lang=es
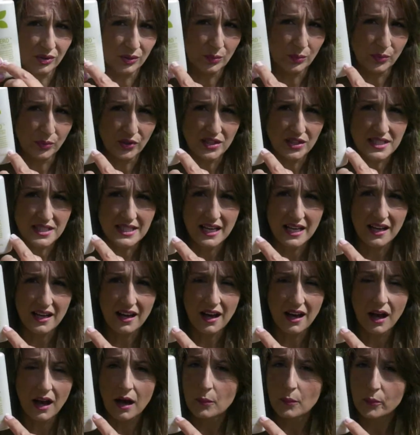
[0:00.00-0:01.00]
por, por,
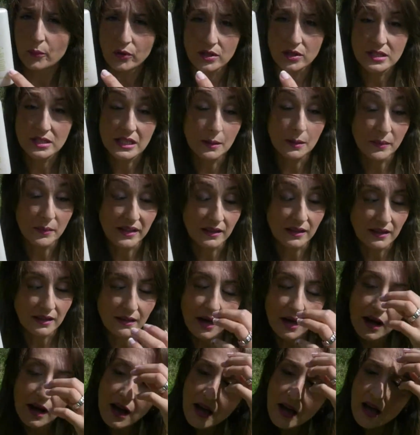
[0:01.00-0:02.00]
esta, por esta
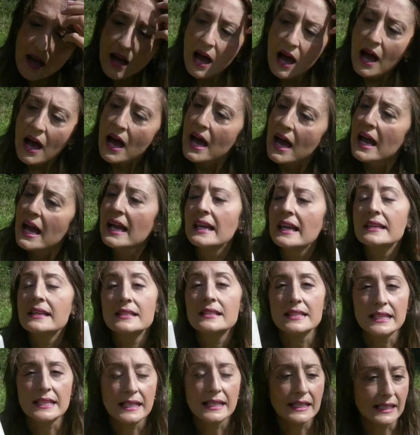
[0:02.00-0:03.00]
medida.
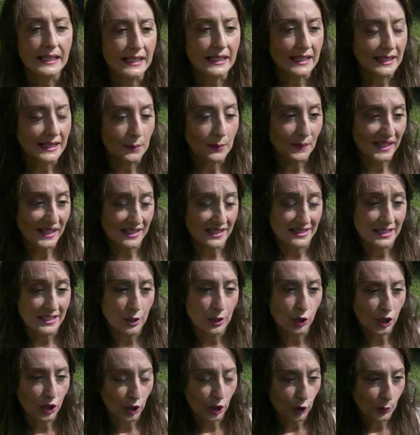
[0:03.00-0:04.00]
Y sí que crece, mira,
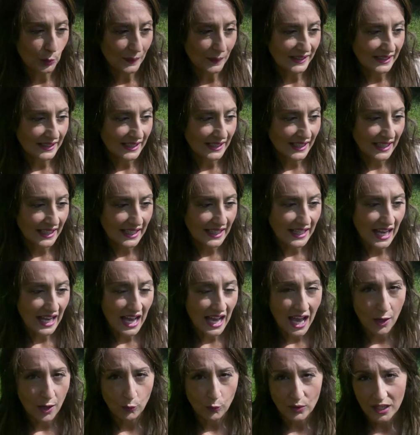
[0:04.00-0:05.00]
se lo recomendé
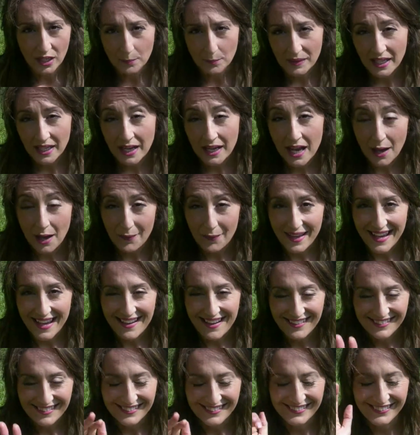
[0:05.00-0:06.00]
a una amiga, a
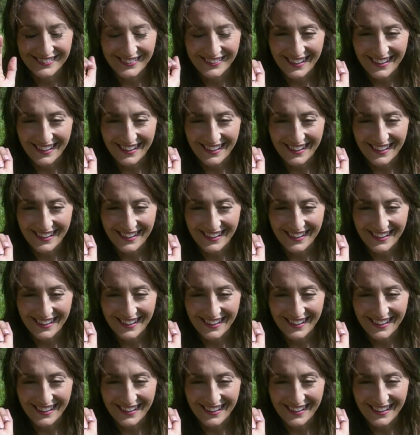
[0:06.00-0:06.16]
Bea,